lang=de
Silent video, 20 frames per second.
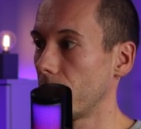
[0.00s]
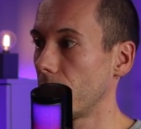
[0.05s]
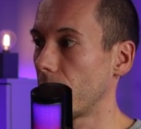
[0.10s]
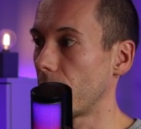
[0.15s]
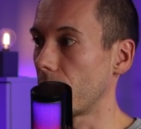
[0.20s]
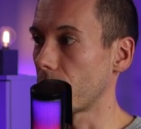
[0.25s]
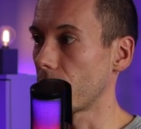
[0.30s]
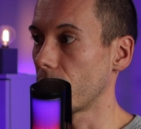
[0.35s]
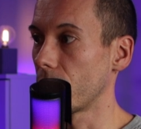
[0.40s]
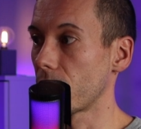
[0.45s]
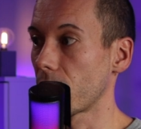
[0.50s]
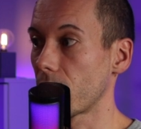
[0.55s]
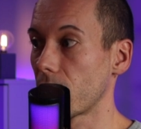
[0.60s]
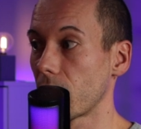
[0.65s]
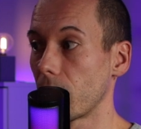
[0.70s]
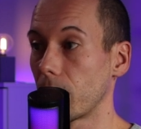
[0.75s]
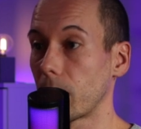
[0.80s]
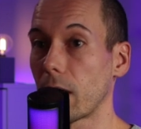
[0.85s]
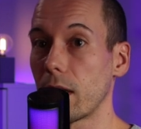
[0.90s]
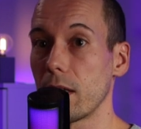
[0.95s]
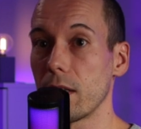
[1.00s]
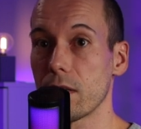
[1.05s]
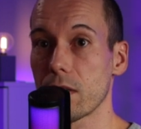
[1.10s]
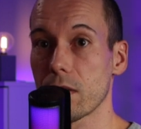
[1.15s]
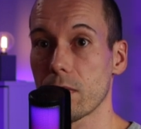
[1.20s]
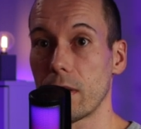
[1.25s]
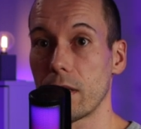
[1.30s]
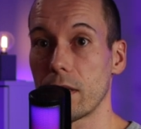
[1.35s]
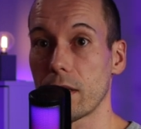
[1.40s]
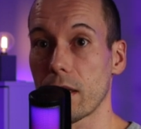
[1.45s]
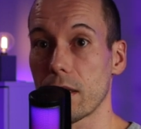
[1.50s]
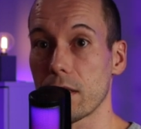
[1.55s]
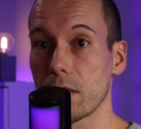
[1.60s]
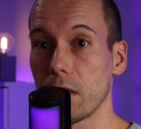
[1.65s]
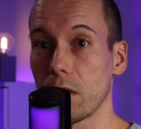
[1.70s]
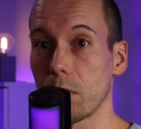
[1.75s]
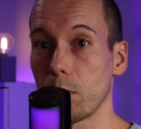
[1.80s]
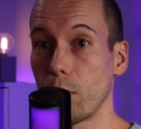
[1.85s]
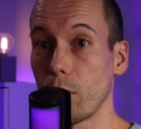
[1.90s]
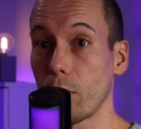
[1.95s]
also insgesamt allen
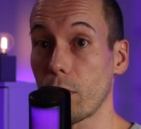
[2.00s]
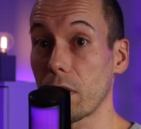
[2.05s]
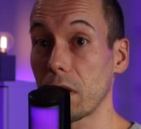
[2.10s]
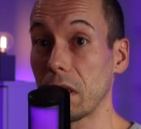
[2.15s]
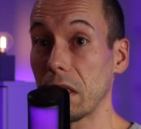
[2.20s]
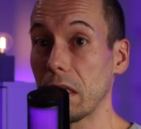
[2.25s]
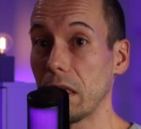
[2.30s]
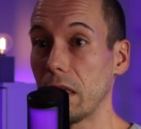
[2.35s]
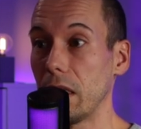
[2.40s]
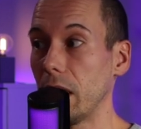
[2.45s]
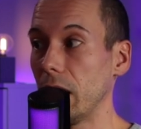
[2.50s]
32 Blöcken,